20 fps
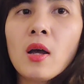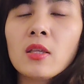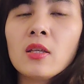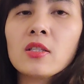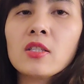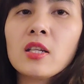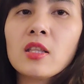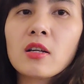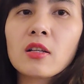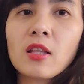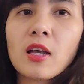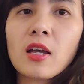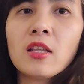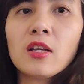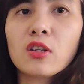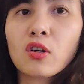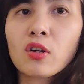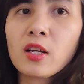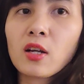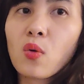nhưng trên thực tế
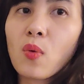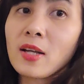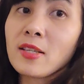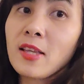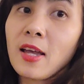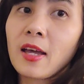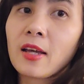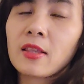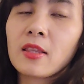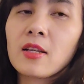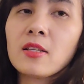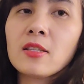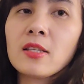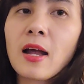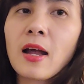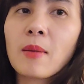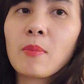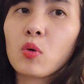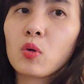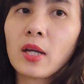thì nó lại quá rẻ tính
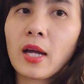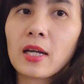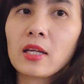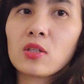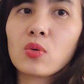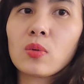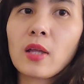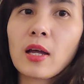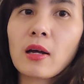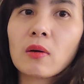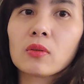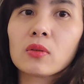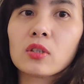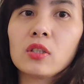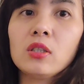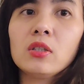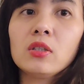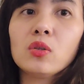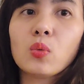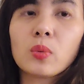ra một ngày chúng ta còn
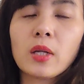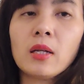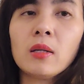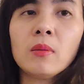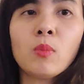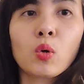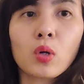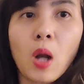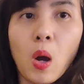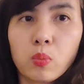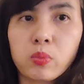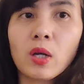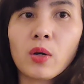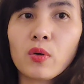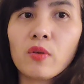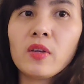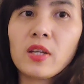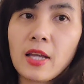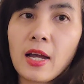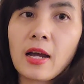chưa dùng đến một đồng nha
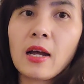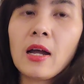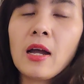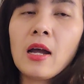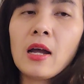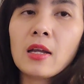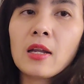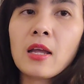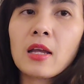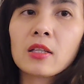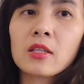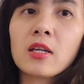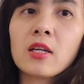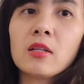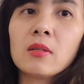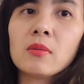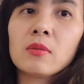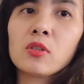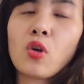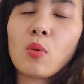quý vị nha để
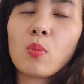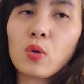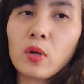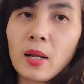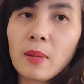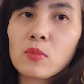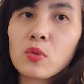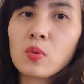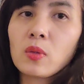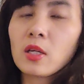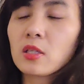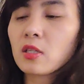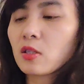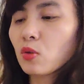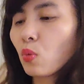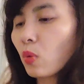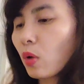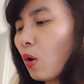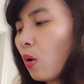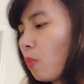trên cho một năm chúng ta sử
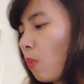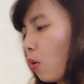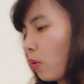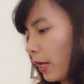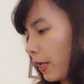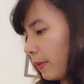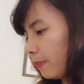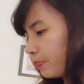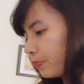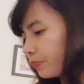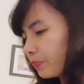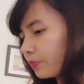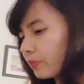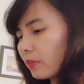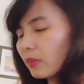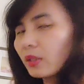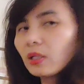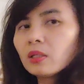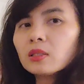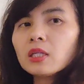dụng cái hộp bộ này
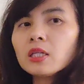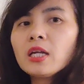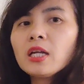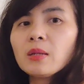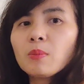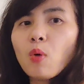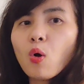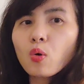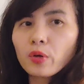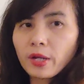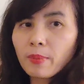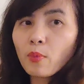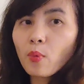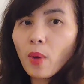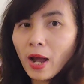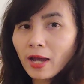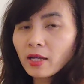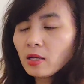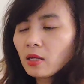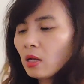thì đây là bộ của năm
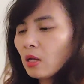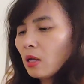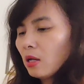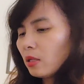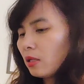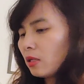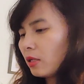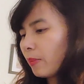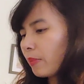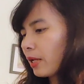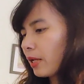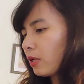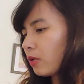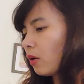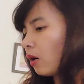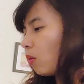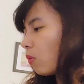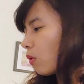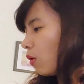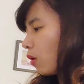ngoái thì năm nay nó
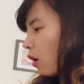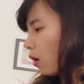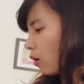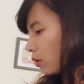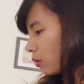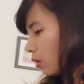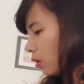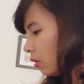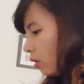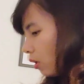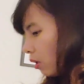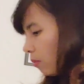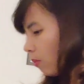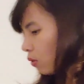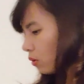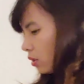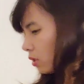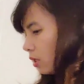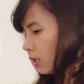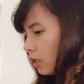không có còn cái ờ,
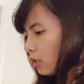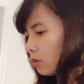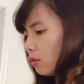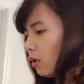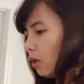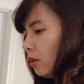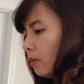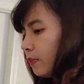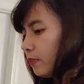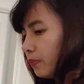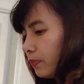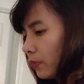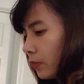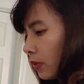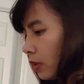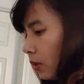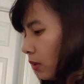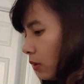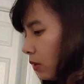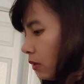bộ như thế này nữa
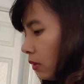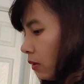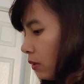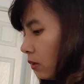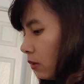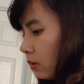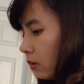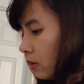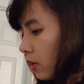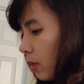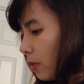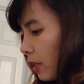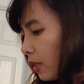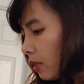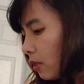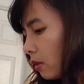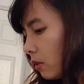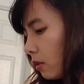năm nay